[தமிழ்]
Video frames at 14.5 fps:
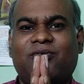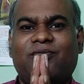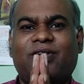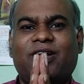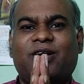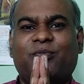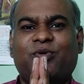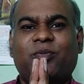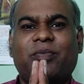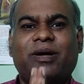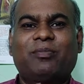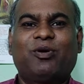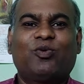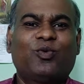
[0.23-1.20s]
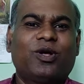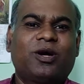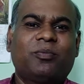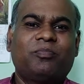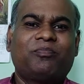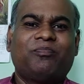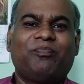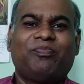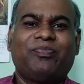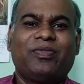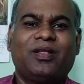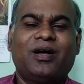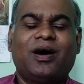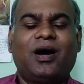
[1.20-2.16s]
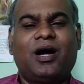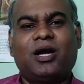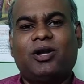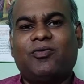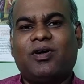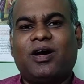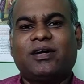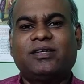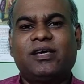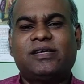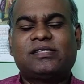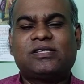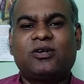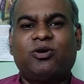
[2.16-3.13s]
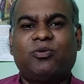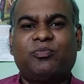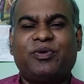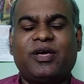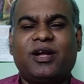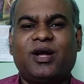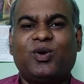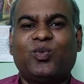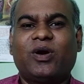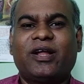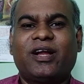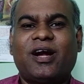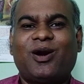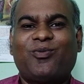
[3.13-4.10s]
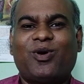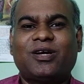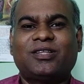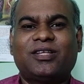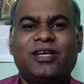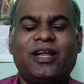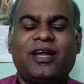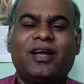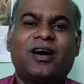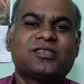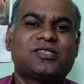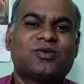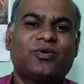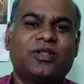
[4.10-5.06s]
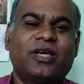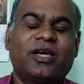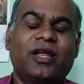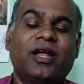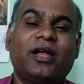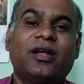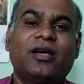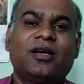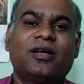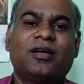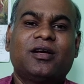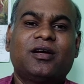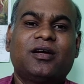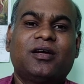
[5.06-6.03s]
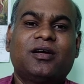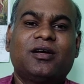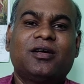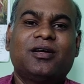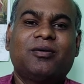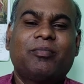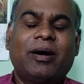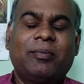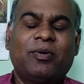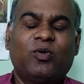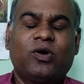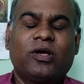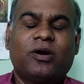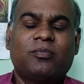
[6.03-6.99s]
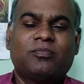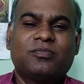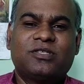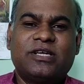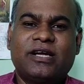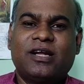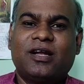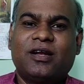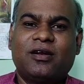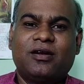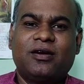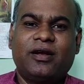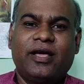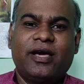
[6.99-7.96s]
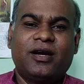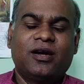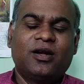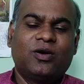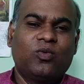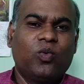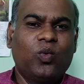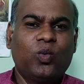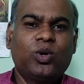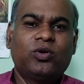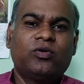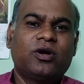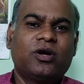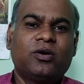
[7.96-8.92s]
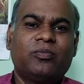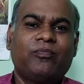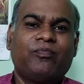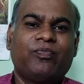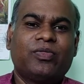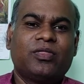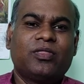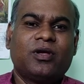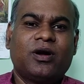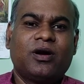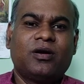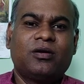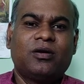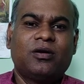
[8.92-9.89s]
வெல்கம் டு பைபிள் உலகம் ஆண்டவராகி இயேசு என்னும் பெயரால் உங்களை நான் வாழ்த்துகிறேன் ஆசிர்வதிக்கிறேன் பைபிள் உலகம் சேனல் நேயர்களுக்கு ஒவ்வொருவருக்கும் நான்